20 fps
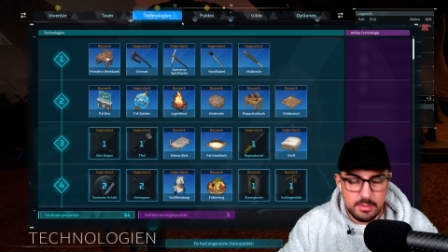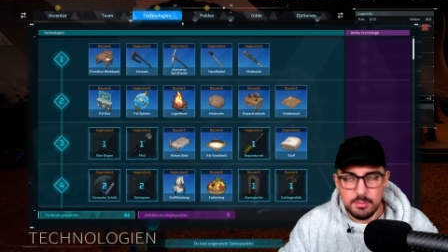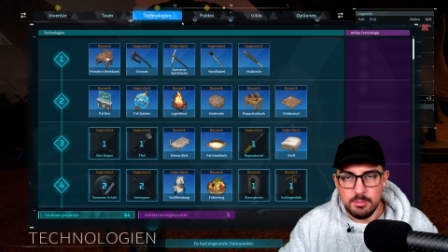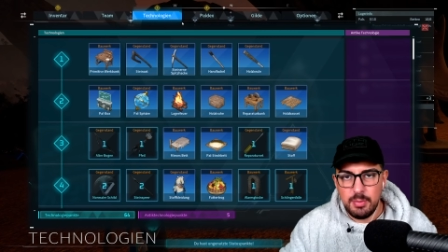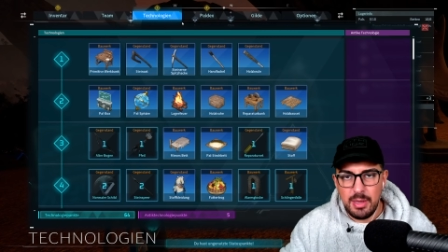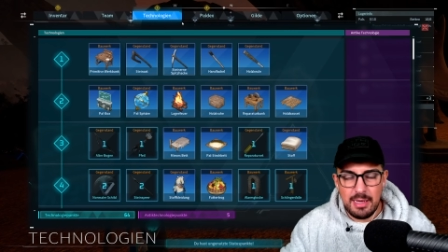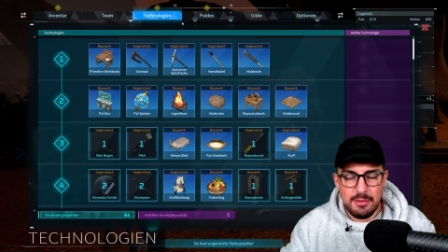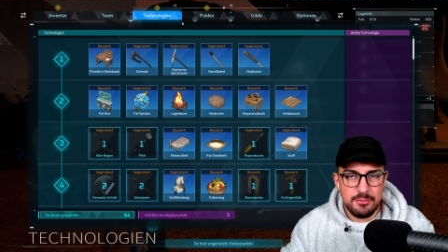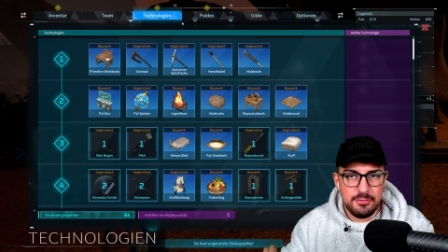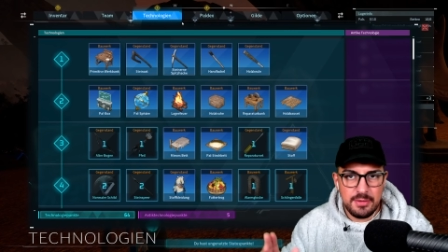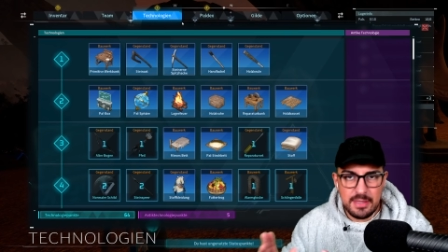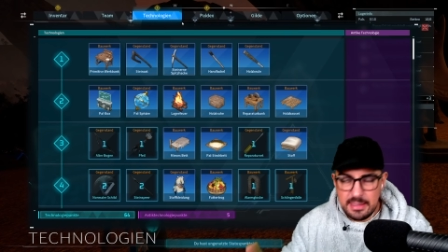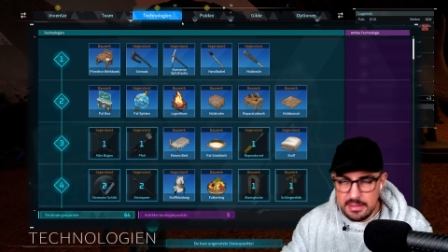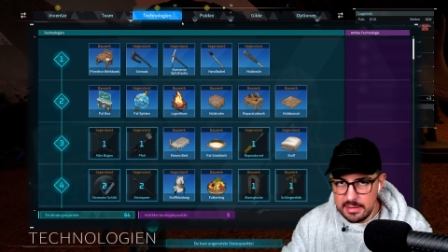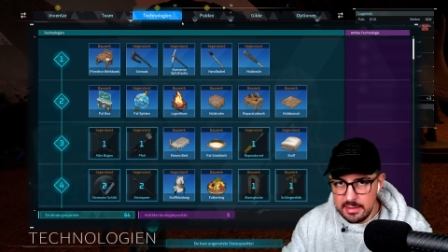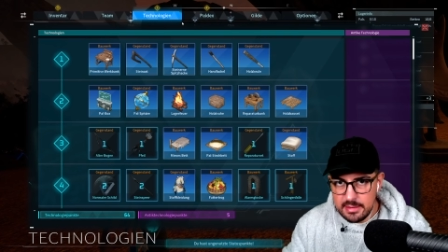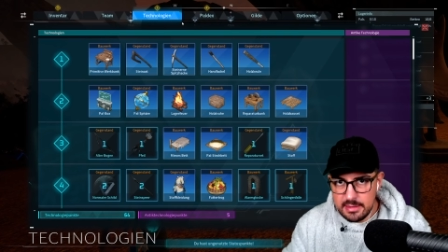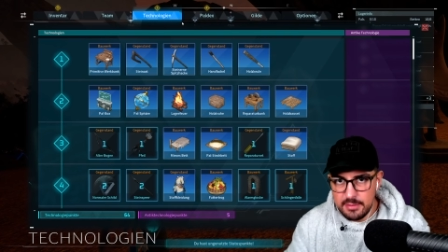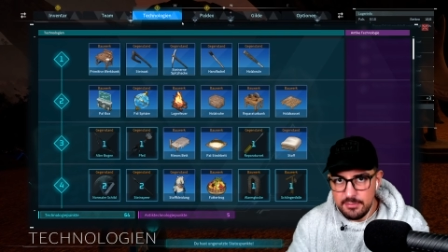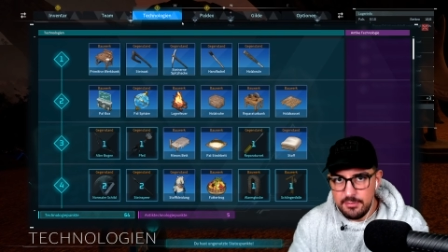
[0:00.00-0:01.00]
ein paar
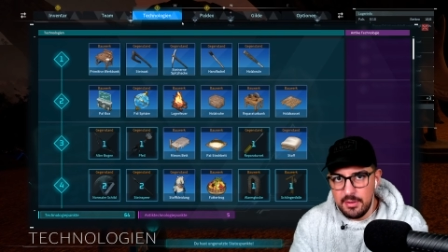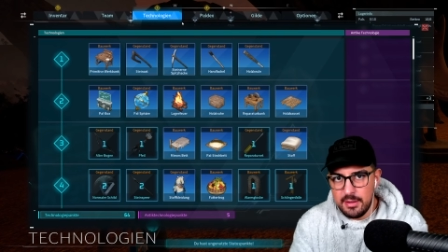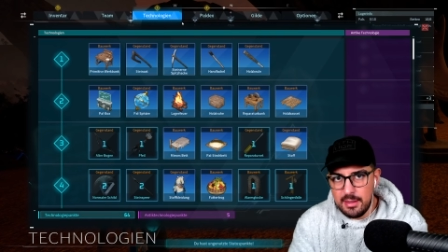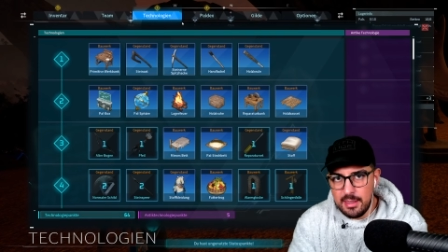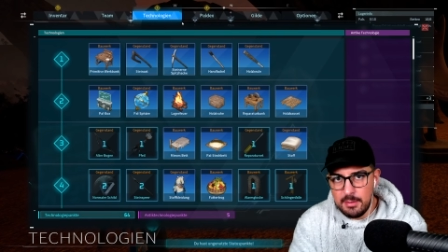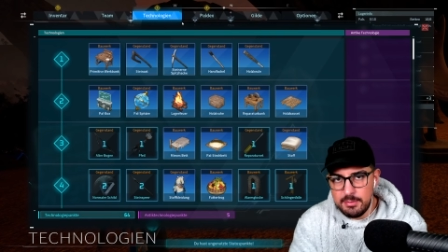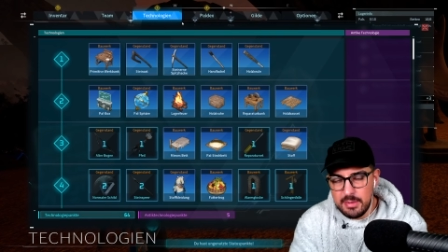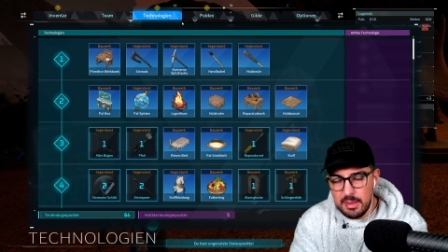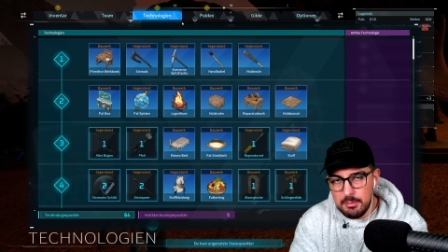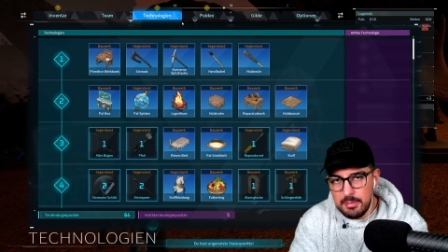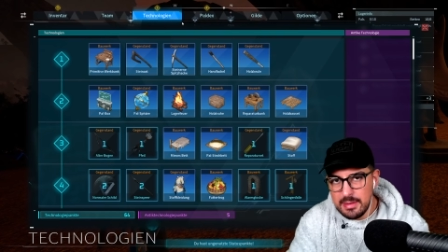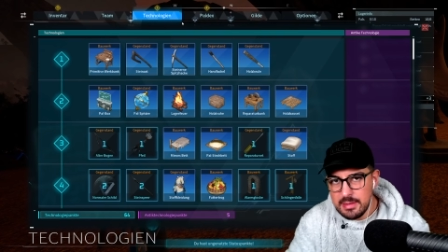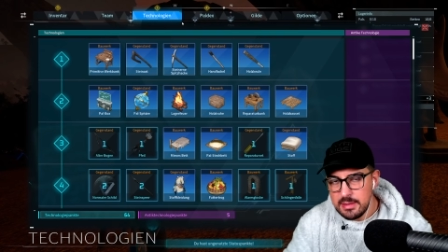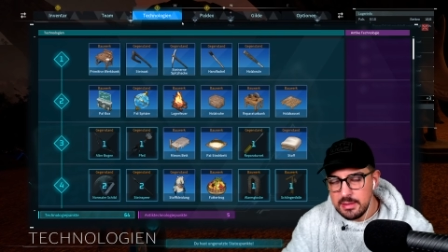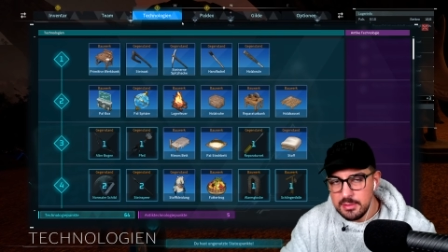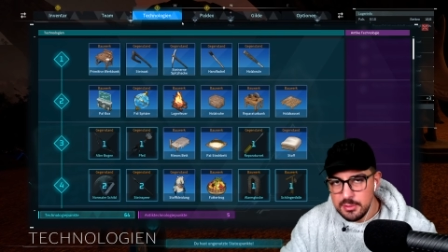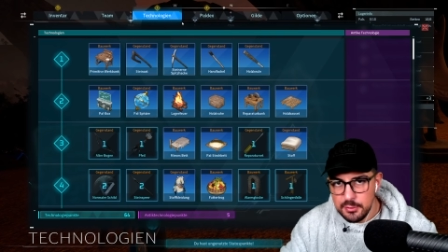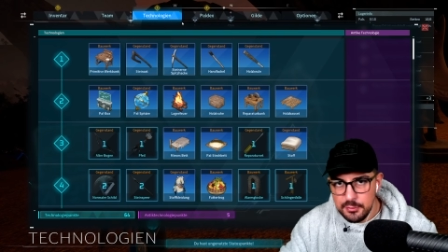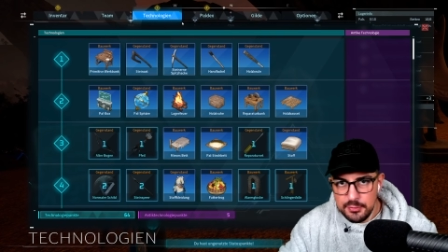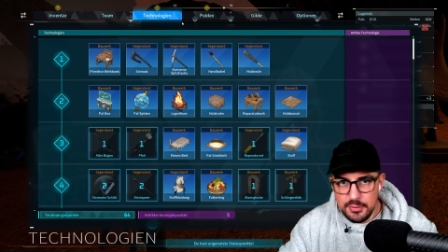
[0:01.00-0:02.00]
Fixies gefangen habt, am besten
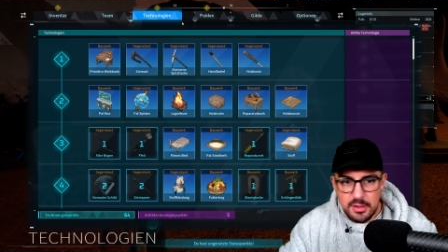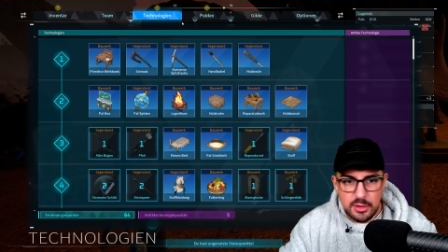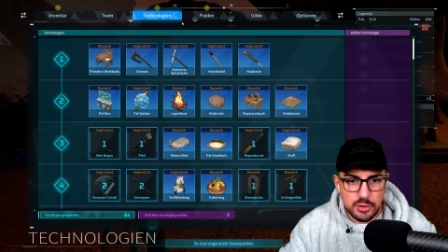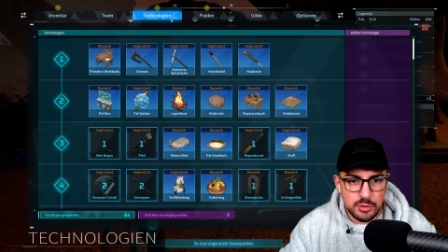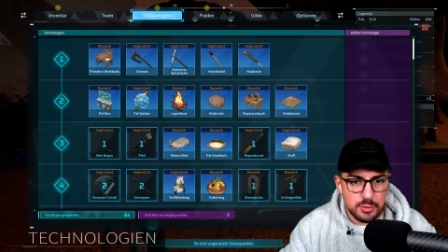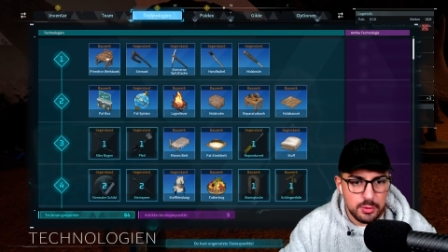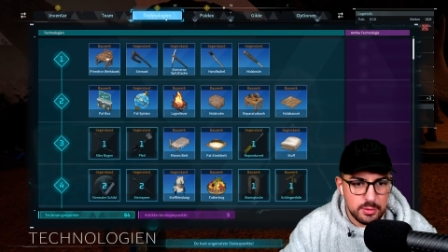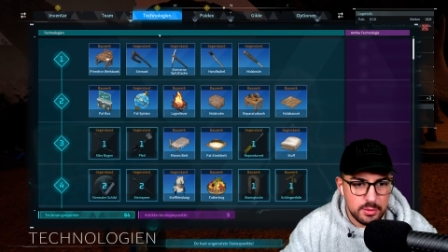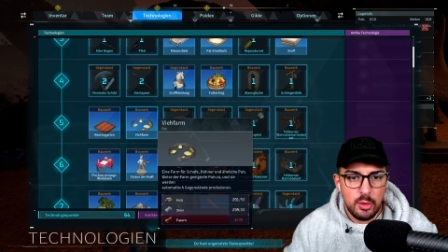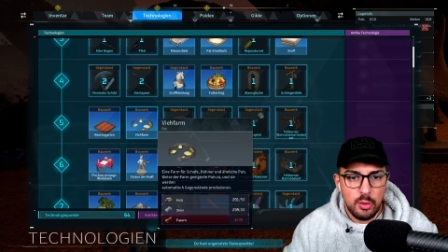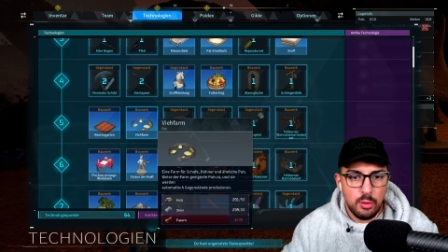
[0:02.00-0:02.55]
so vier Stück,